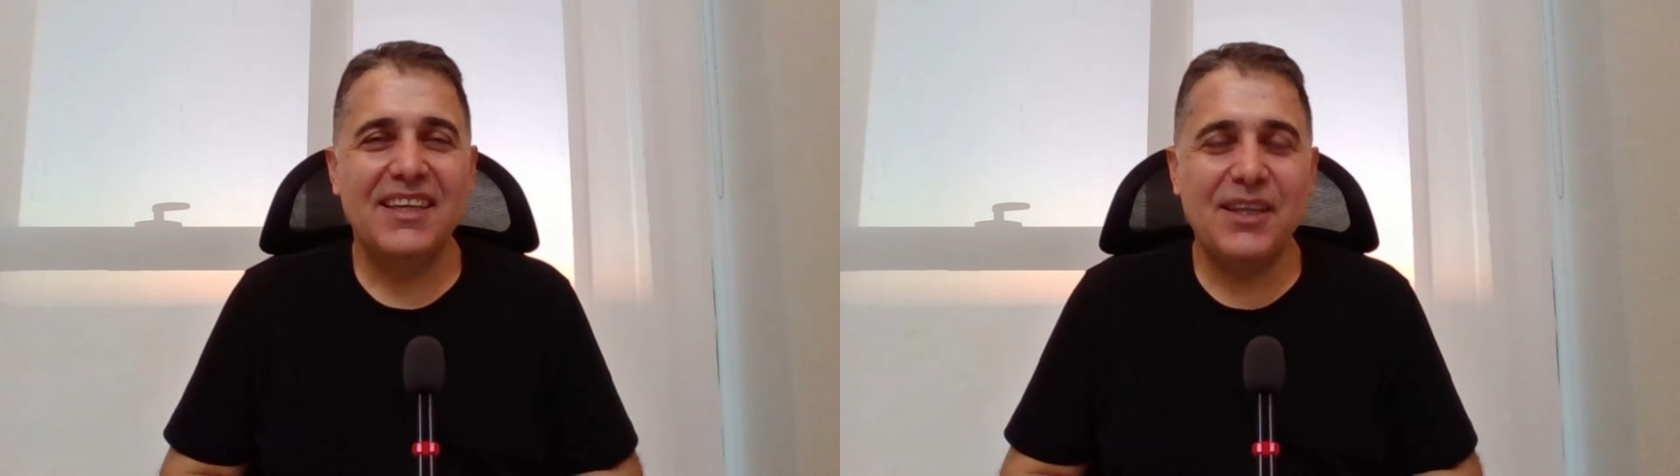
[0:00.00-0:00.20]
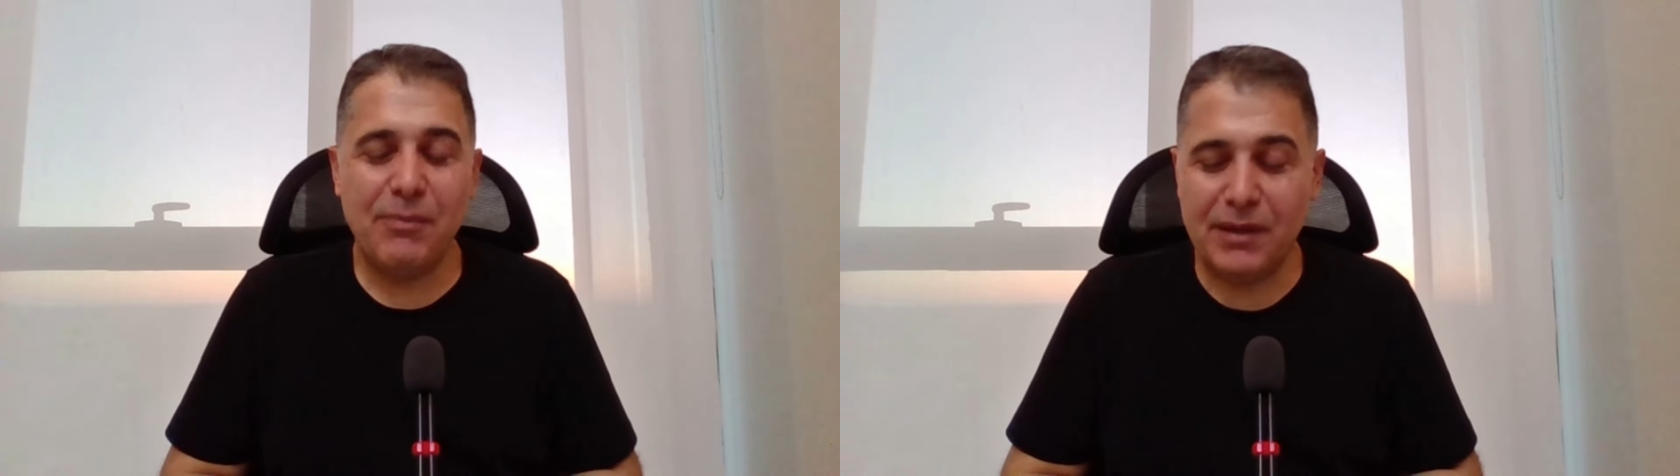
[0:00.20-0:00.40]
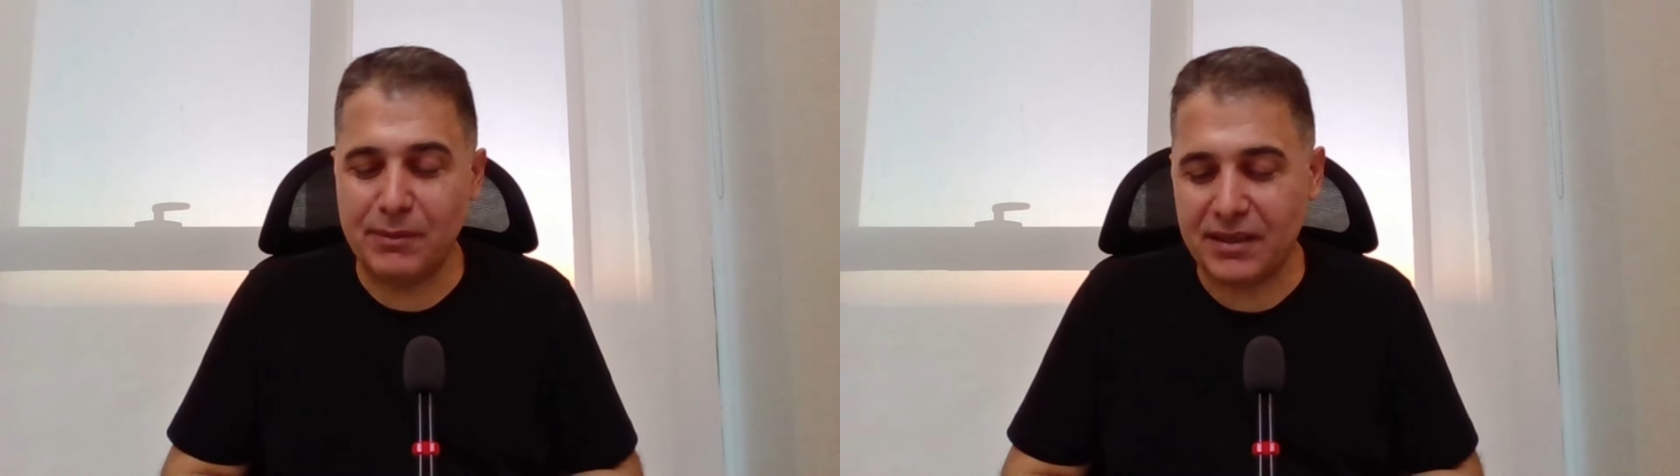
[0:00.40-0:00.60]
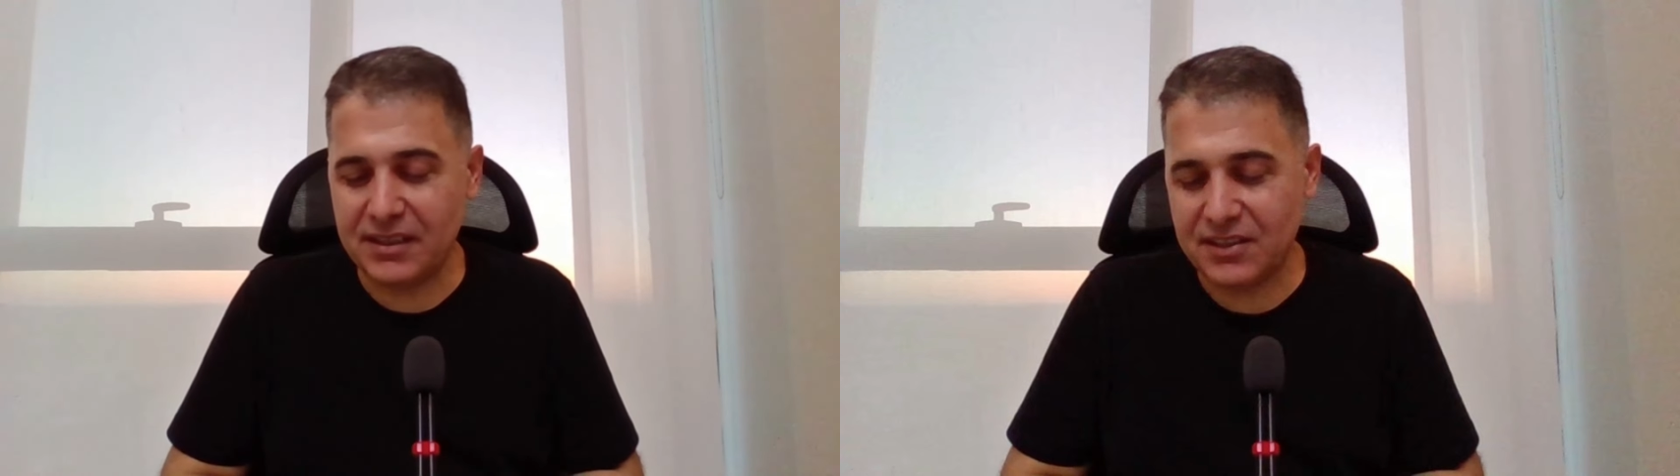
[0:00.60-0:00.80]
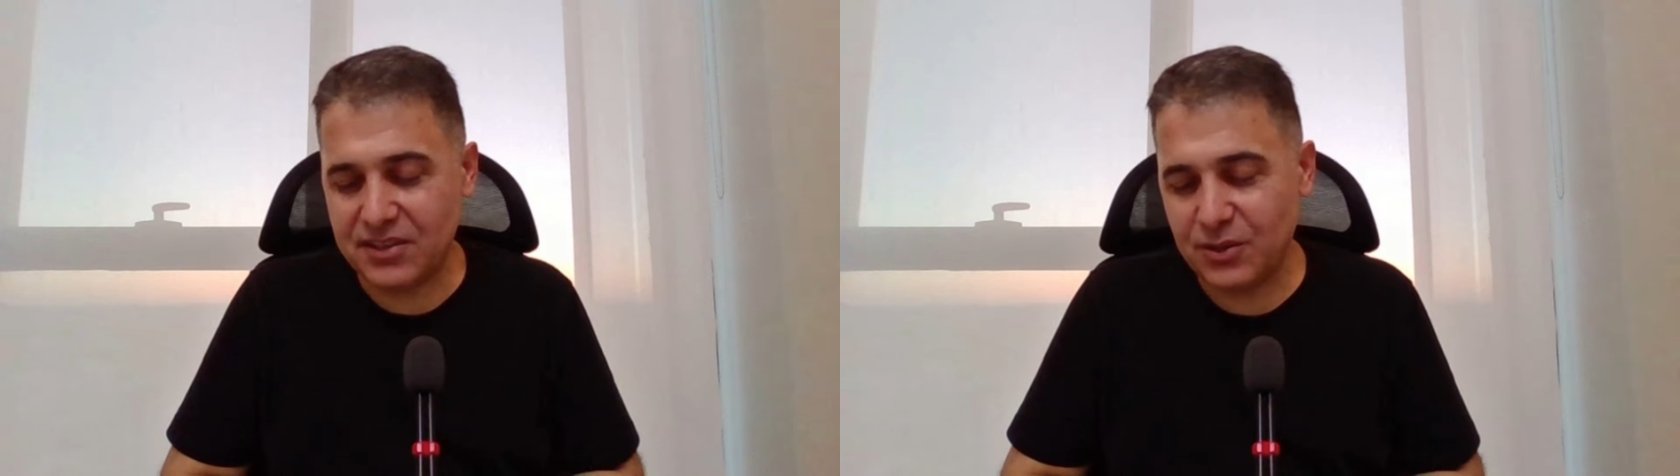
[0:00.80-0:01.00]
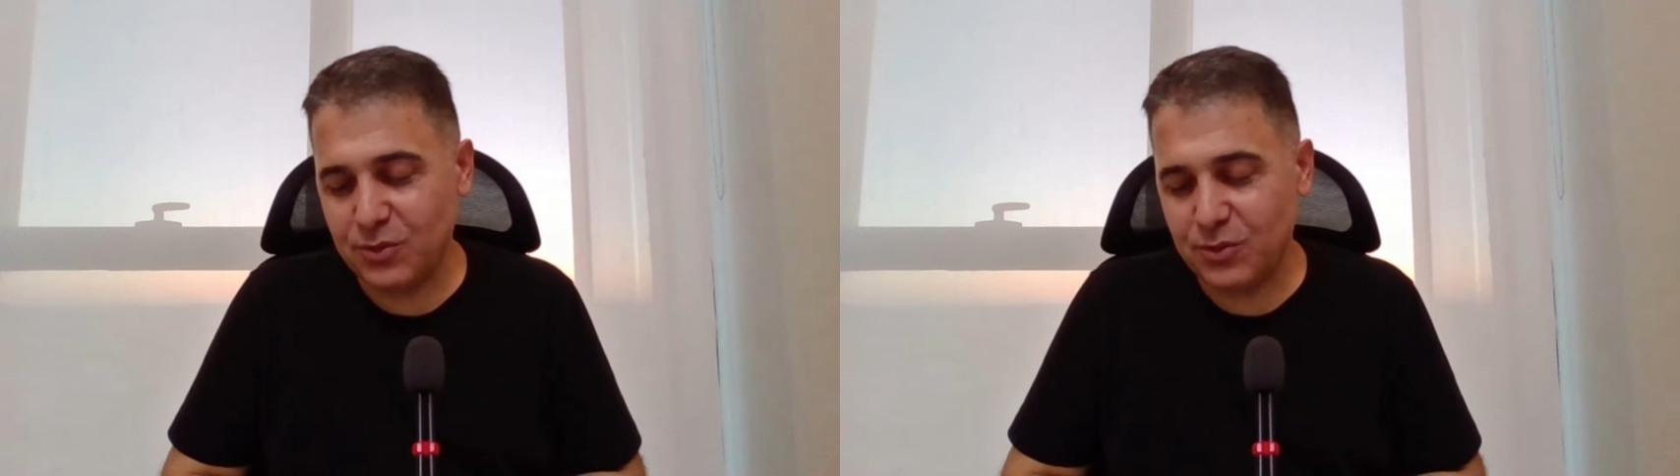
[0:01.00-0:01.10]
yaparım arkadaşlar.